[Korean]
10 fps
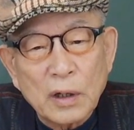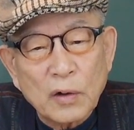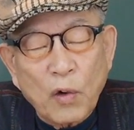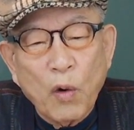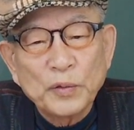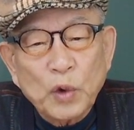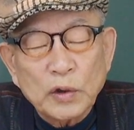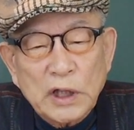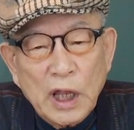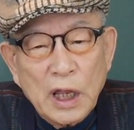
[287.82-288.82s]
곰 예,
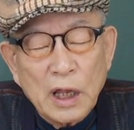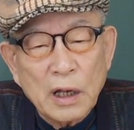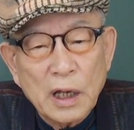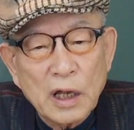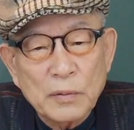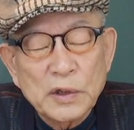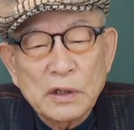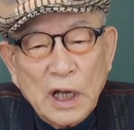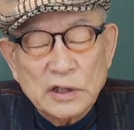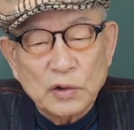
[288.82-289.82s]
토템을
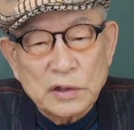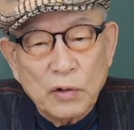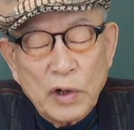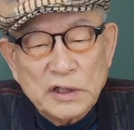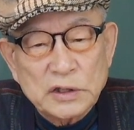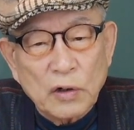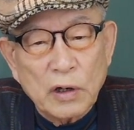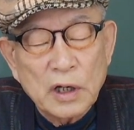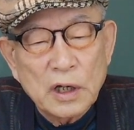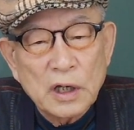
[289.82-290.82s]
가지고 왔죠.
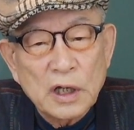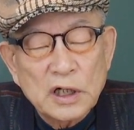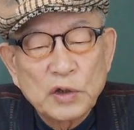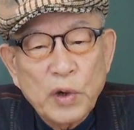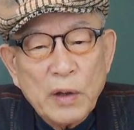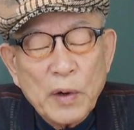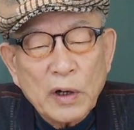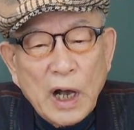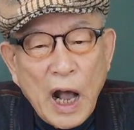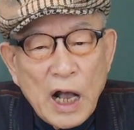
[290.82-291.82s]
그 외에
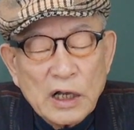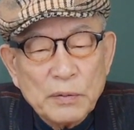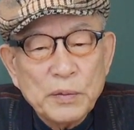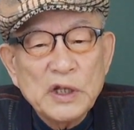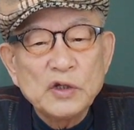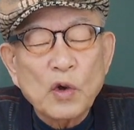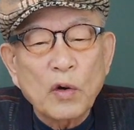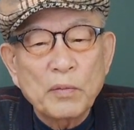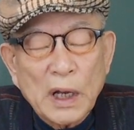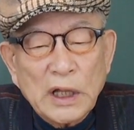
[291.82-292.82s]
뭐각
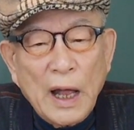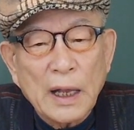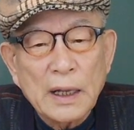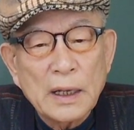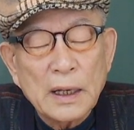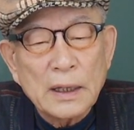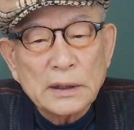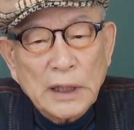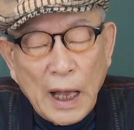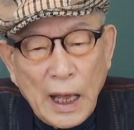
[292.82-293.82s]
민족마다 어,
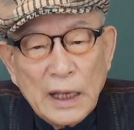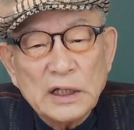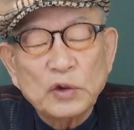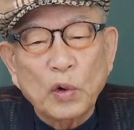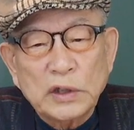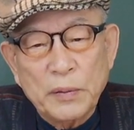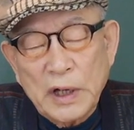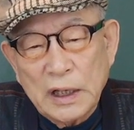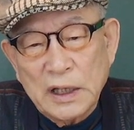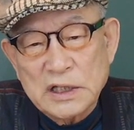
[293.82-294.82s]
다이
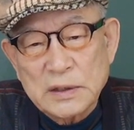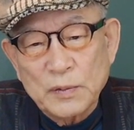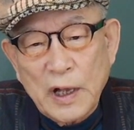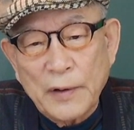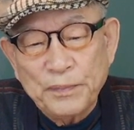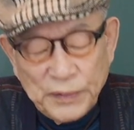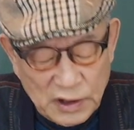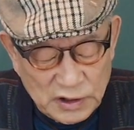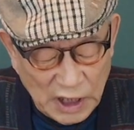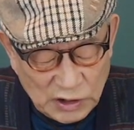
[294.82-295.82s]
토템이라는 게 있습니다.
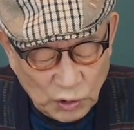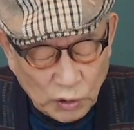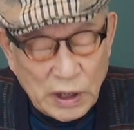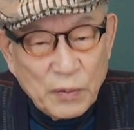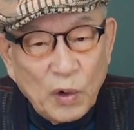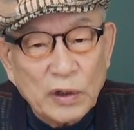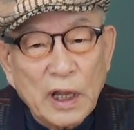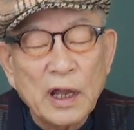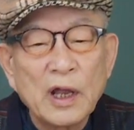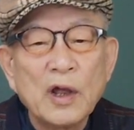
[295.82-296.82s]
그 토템이
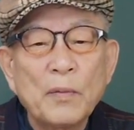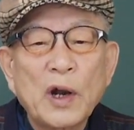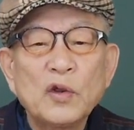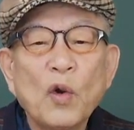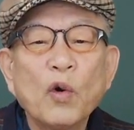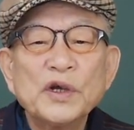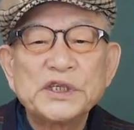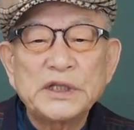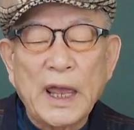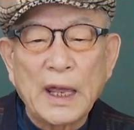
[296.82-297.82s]
뭔데 바로 용의
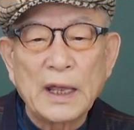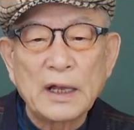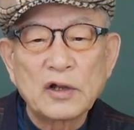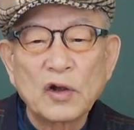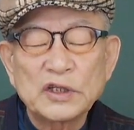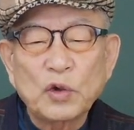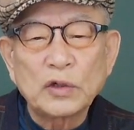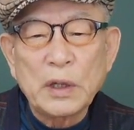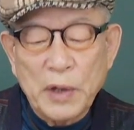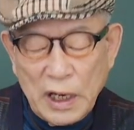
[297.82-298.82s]
시대 그런 것이
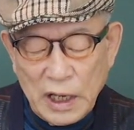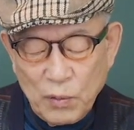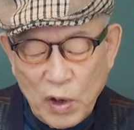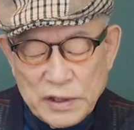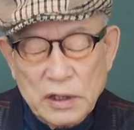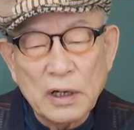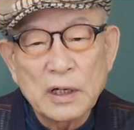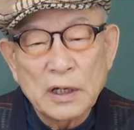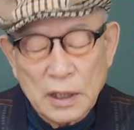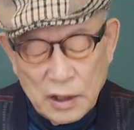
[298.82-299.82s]
토템이 하나에 모아서
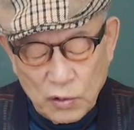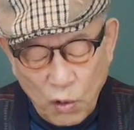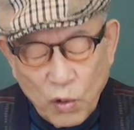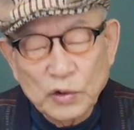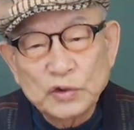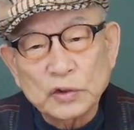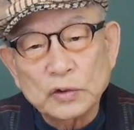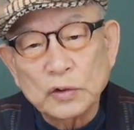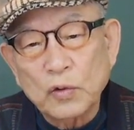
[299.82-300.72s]
어, 공주,